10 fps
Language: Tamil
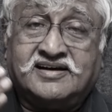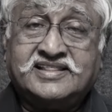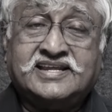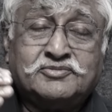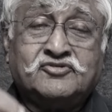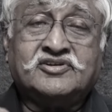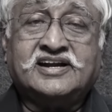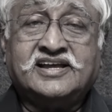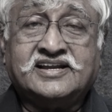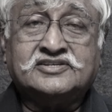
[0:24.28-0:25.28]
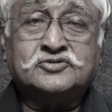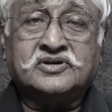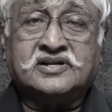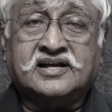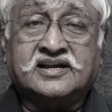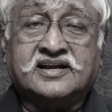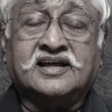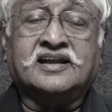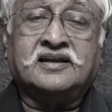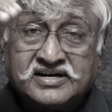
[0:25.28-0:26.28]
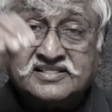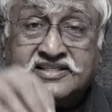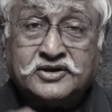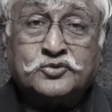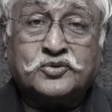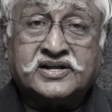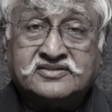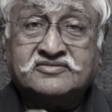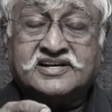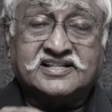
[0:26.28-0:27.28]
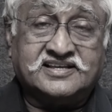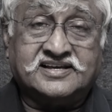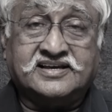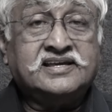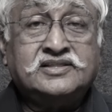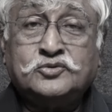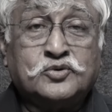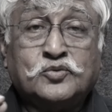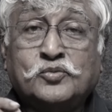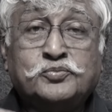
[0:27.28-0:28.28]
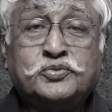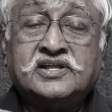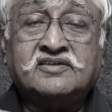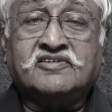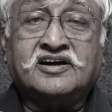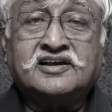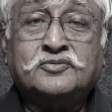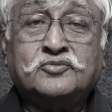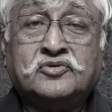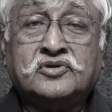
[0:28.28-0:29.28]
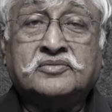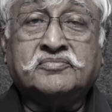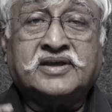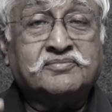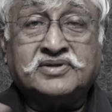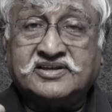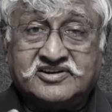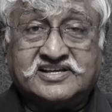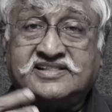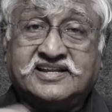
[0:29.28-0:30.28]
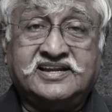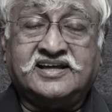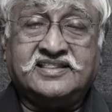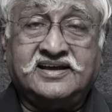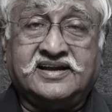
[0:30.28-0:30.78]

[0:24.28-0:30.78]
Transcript: ஆதீனம் அவர்களே என்ன சொல்கிறார்களால் பக்தி குறைந்து விட்டது இது ஒரு ஒப்புதல் வாக்கு மூலம் என்பது அவருக்கு தெரியாதா